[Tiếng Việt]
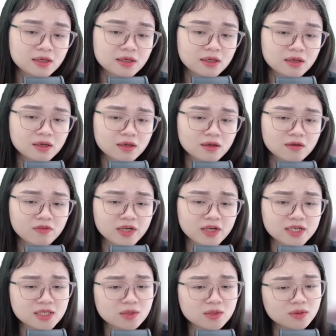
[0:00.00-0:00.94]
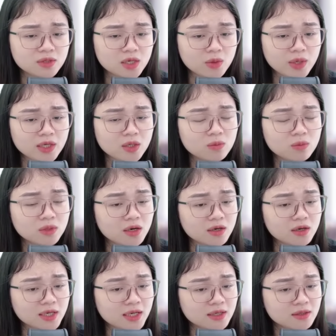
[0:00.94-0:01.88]
Vậy sao từ đầu anh không đợi
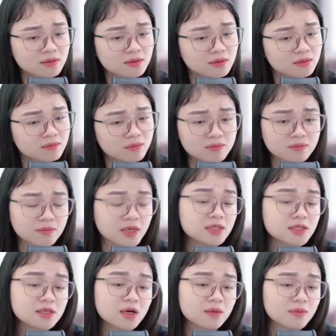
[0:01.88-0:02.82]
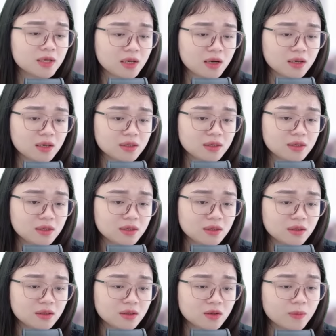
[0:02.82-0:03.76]
đến Đến giờ mới nói Có
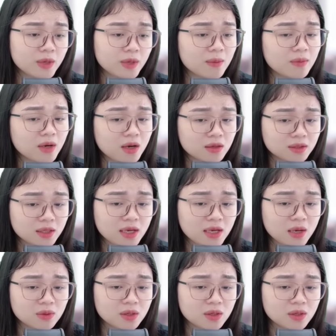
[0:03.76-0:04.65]
biết em lo thế nào không